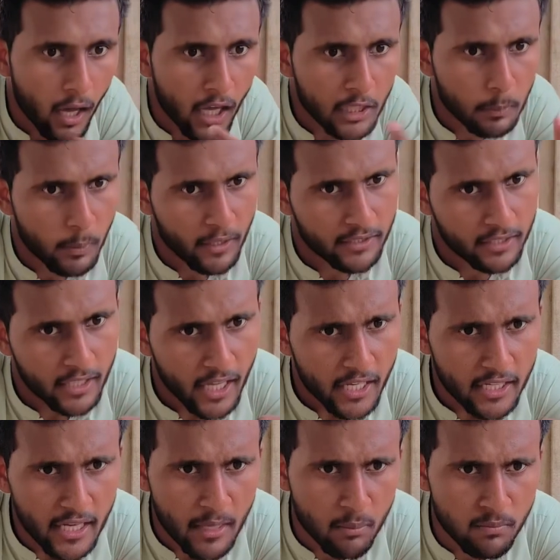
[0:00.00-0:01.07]
आज फंस गया
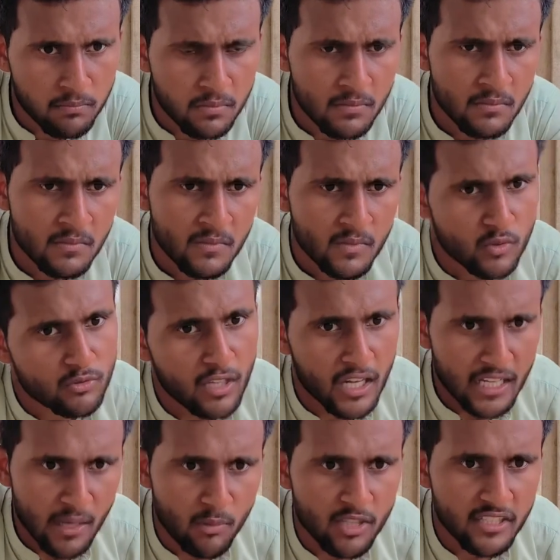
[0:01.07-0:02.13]
ये जाना
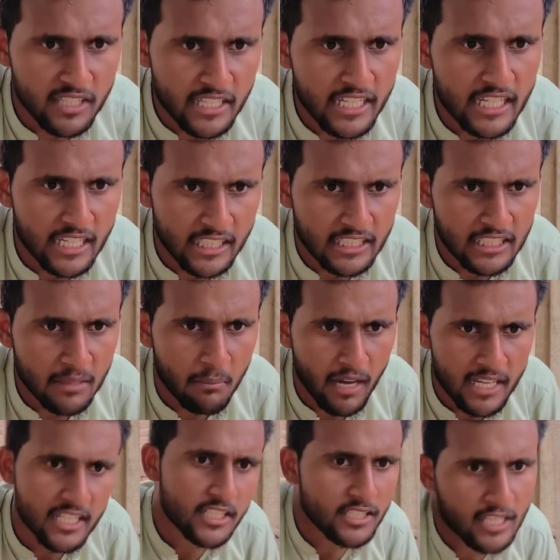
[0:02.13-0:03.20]
मुझे जलील करता था
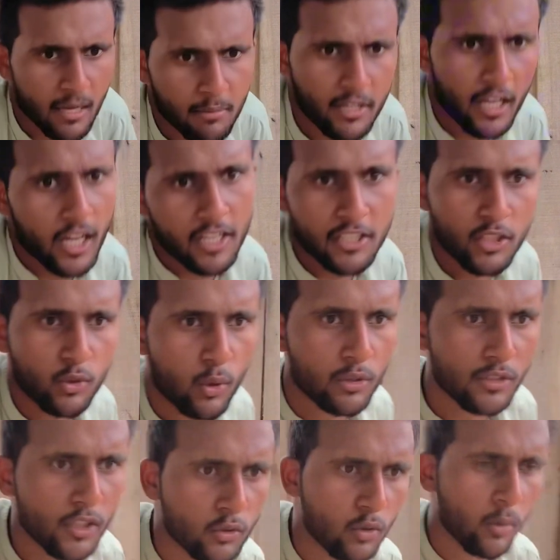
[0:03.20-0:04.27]
मालिक के सामने आज नहीं छोड़ता
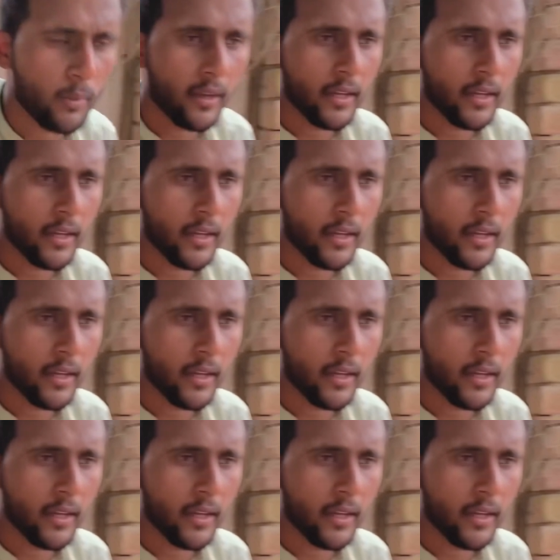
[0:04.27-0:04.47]
इसको मैं